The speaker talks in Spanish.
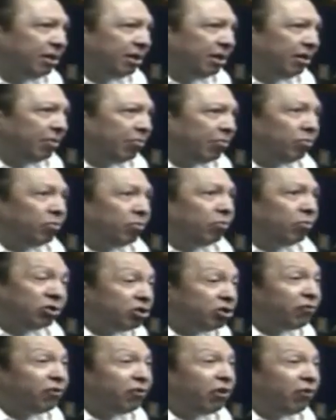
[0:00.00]
Y
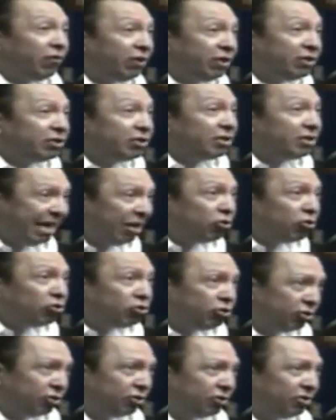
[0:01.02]
muchos oficios y
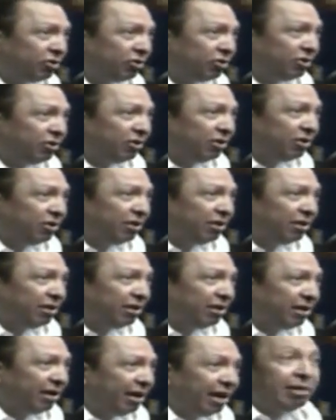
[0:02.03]
negocios. El telégrafo.
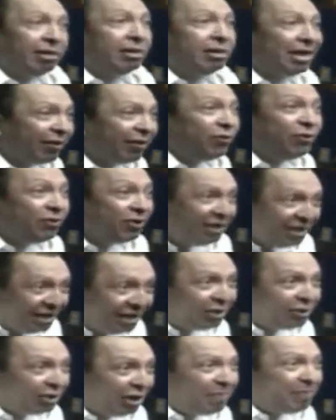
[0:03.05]
El telégrafo,
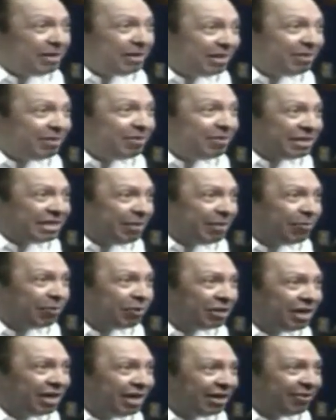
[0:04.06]
el otro día precisamente pasaba
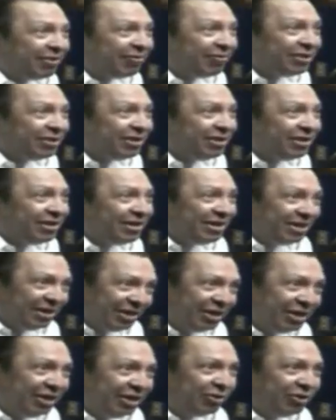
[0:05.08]
por telégrafos
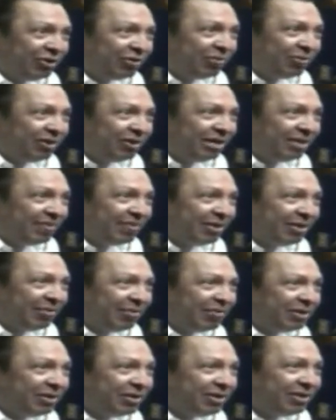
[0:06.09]
y yo le comentaba a
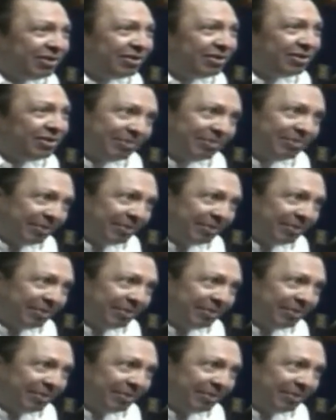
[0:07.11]
una persona, le